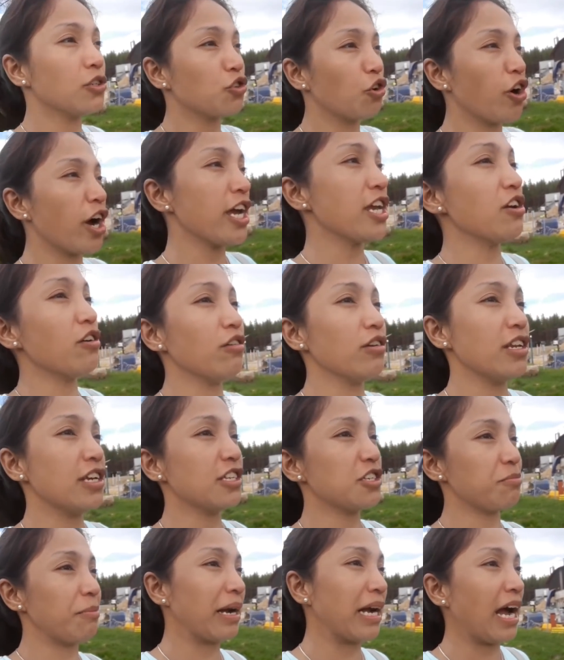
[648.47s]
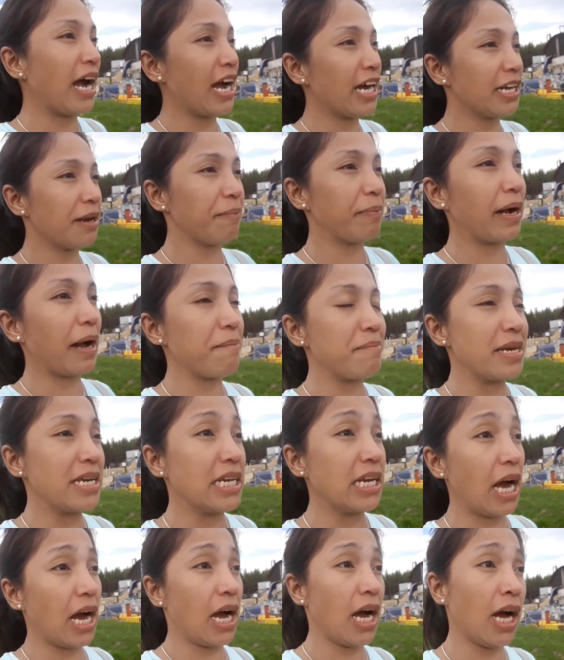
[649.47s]
So ngayon is maghahanap
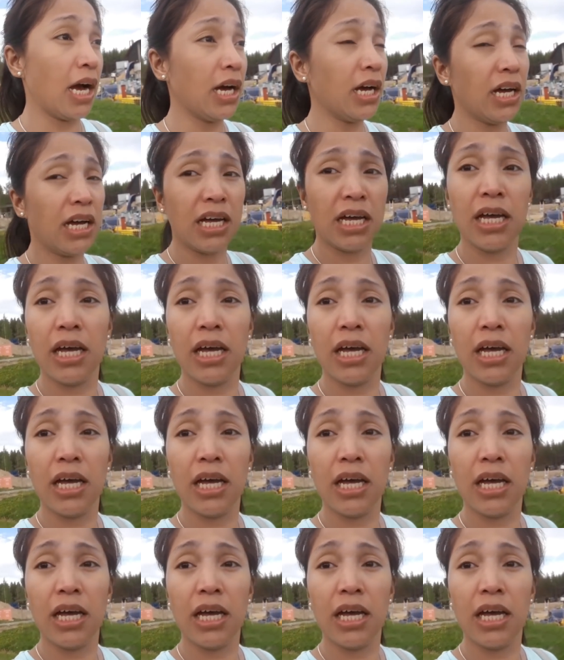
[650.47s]
kami ng